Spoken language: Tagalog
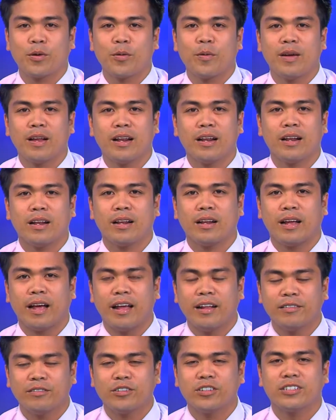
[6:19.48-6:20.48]
we will
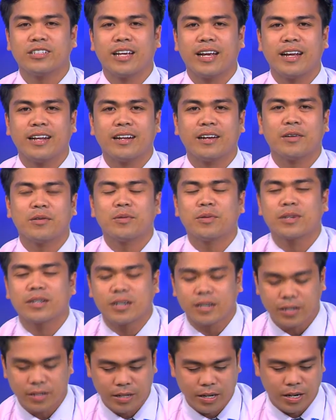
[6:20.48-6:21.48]
entertain
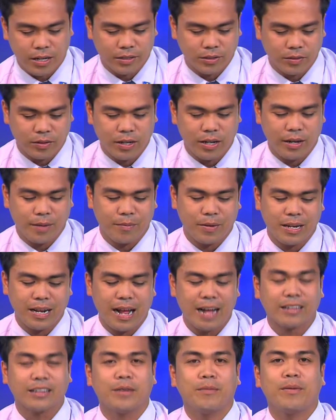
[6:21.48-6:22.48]
our, actually, may
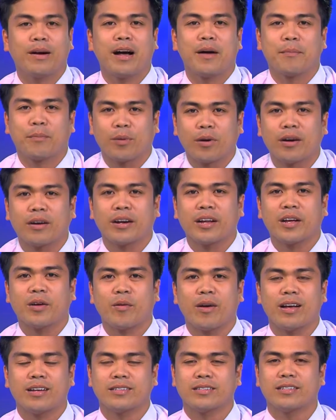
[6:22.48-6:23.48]
naatay mga prayer
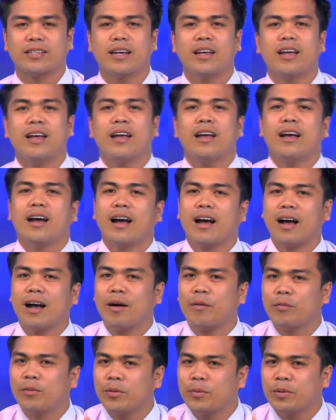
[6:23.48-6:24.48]
requests, mm -hmm. uh,
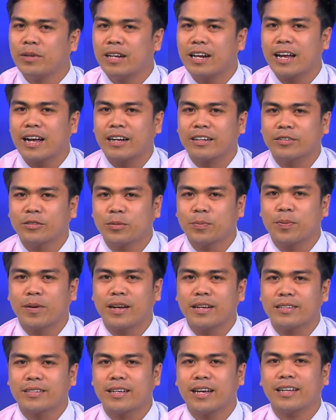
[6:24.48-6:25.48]
we would like to
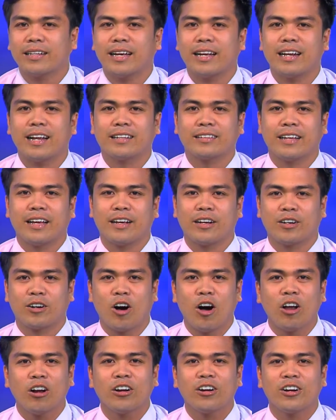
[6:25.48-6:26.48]
praise God kay natay
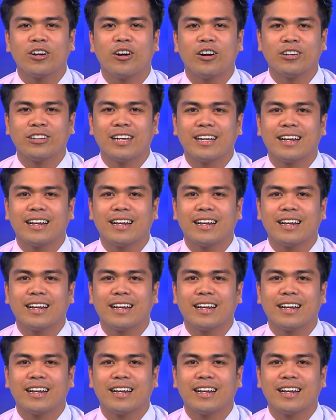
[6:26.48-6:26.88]
caller on the